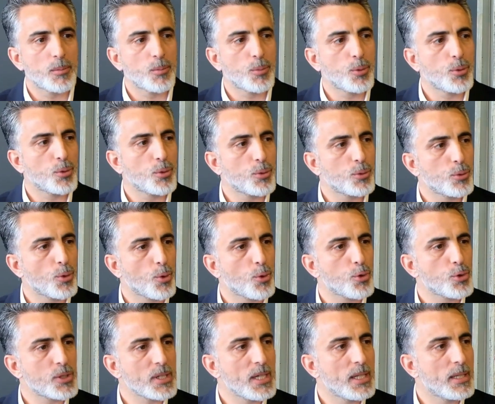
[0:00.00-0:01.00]
Bu
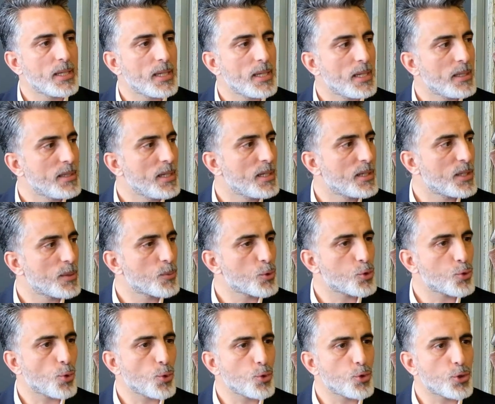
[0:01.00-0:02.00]
9 ilde elde ettiğimiz
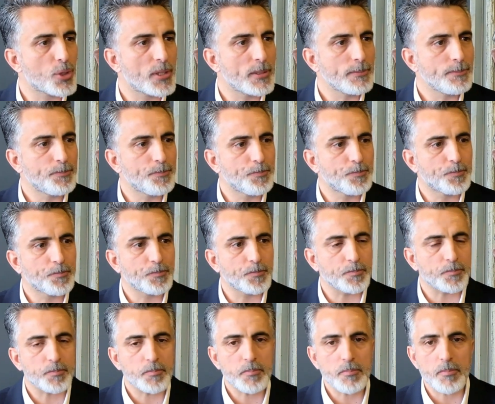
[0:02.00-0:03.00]
sonuç da
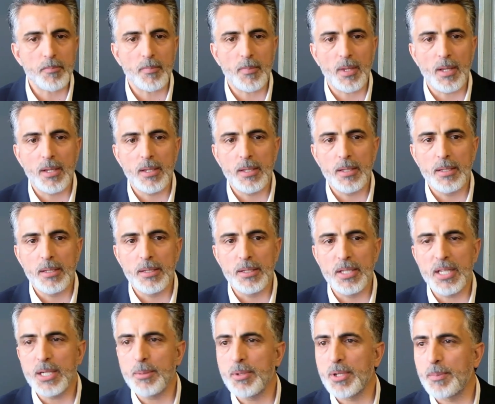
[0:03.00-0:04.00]

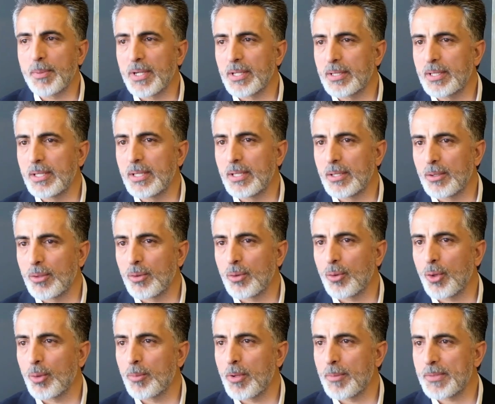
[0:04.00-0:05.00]
yeni bir parti
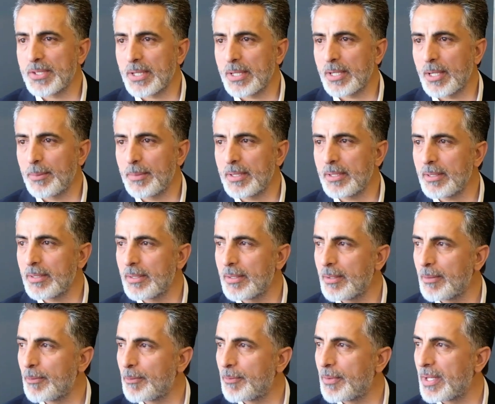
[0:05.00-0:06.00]
olmamıza rağmen
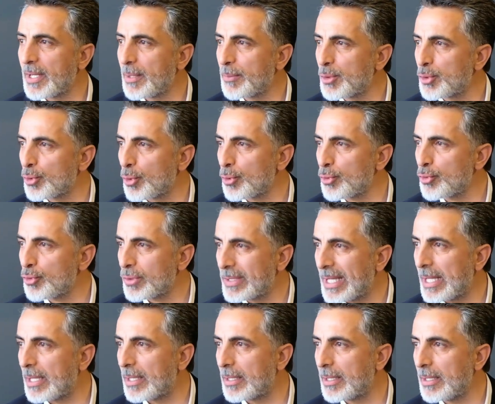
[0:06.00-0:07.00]
fena bir sonuç
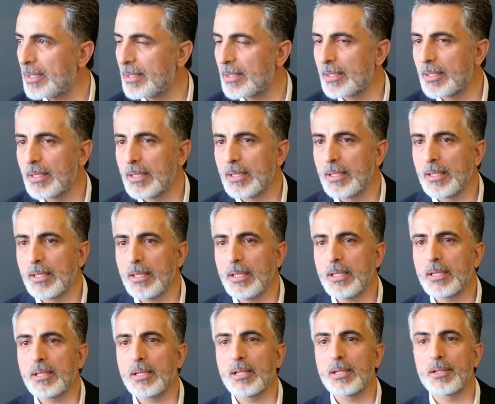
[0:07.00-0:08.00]
değildi.
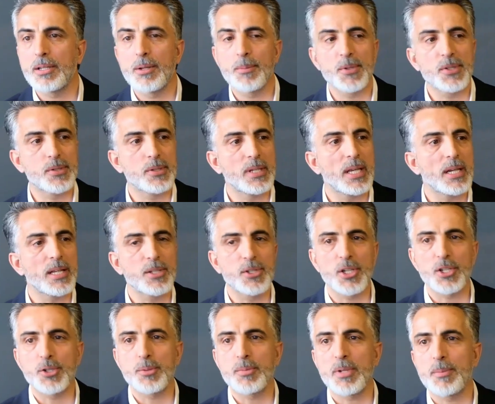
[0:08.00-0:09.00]
İlk girdiğimiz yerel
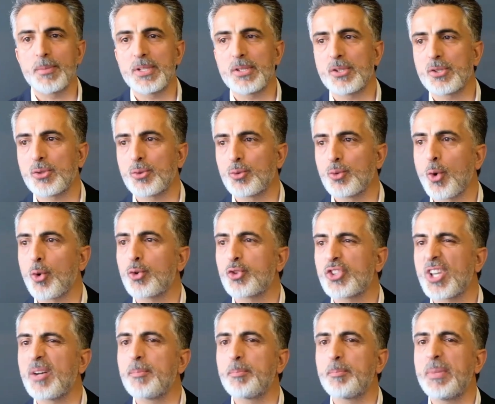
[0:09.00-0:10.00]
seçimde biz
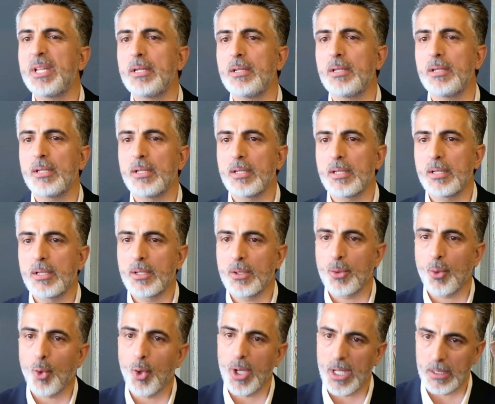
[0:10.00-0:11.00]
90 bin
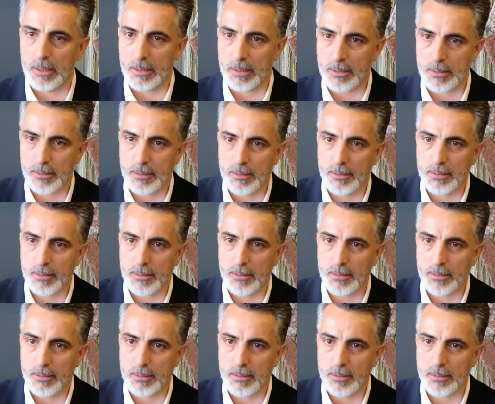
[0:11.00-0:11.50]
oy aldık.